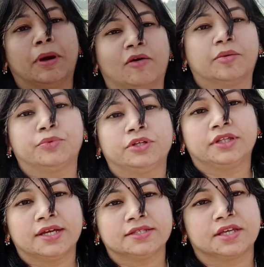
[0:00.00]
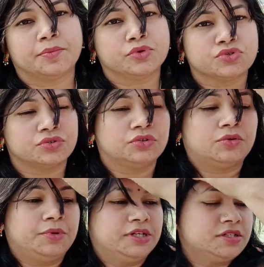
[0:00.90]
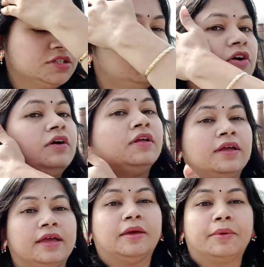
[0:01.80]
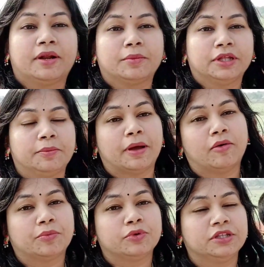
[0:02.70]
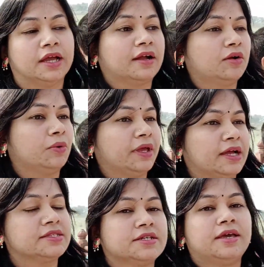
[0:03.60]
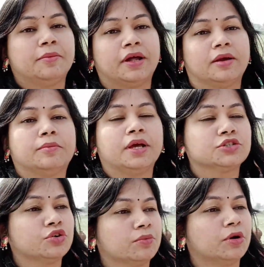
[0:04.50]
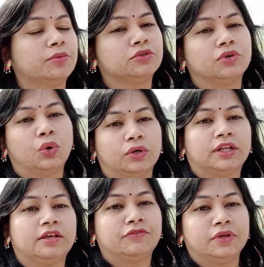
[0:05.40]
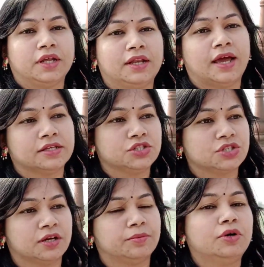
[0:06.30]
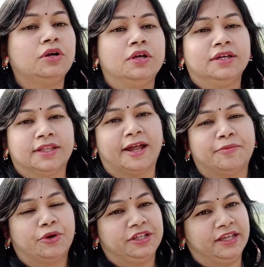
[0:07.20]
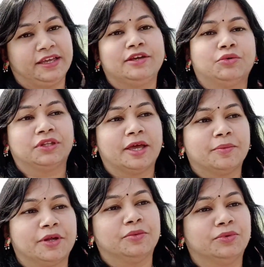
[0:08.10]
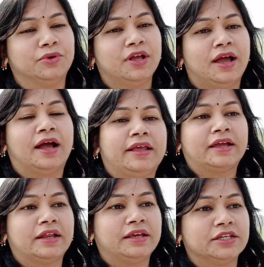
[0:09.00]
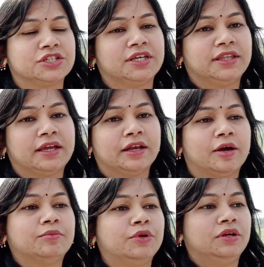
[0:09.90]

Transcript: পাওয়া পুরিতে আজকে প্রচণ্ড ভিড় ছিল এবার আমাদের পাওয়া পুরি দেখা হয়ে গেছে এবার আমরা সম্ভবত হোটেলে ফিরে লাঞ্চ সারবো তারপরে দেখি কোথায় বেরোবো আর এখানে এসে দেখলাম